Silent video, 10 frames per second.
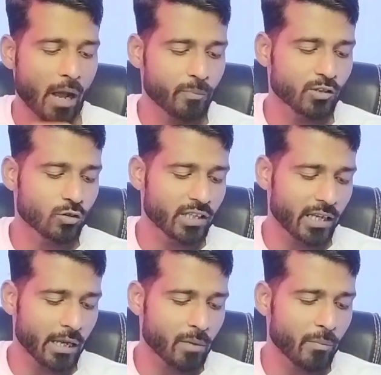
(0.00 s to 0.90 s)
আপনি যদি
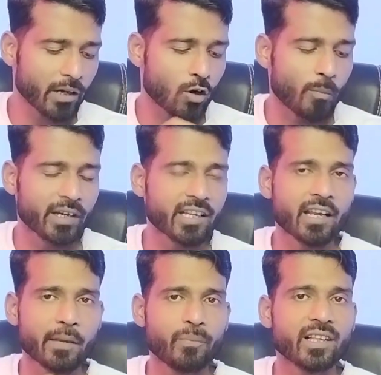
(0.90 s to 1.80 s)
এভাবে কমেন্টে
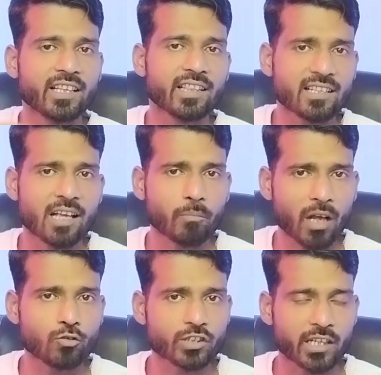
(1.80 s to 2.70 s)
রিপ্লে দিতে যান
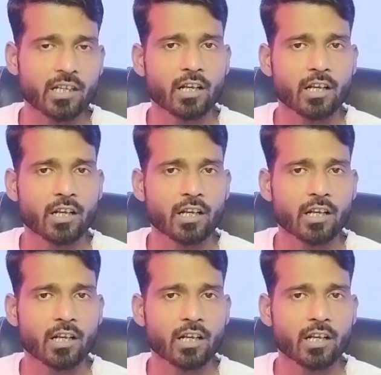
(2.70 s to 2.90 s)
মানুষকে